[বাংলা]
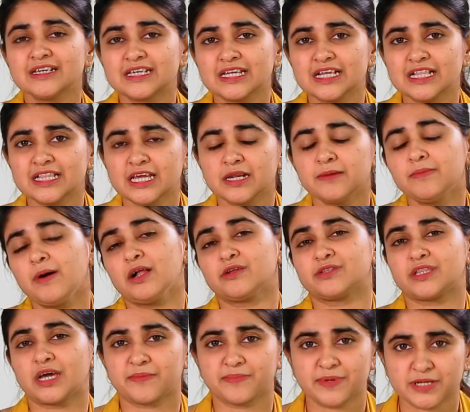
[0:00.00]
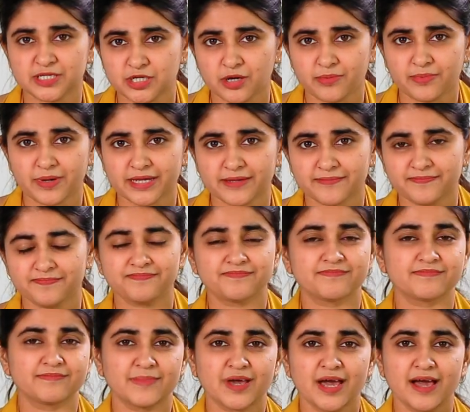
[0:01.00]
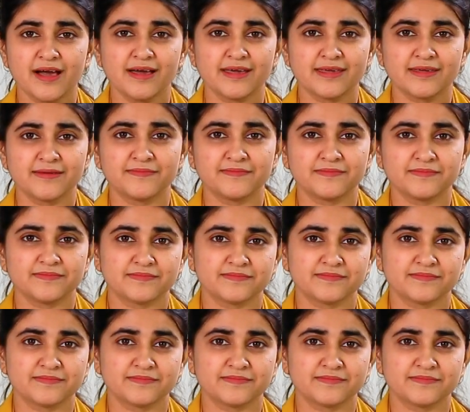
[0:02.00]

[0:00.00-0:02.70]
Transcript: টিল দেন ভালো থাকবেন সবাই হায়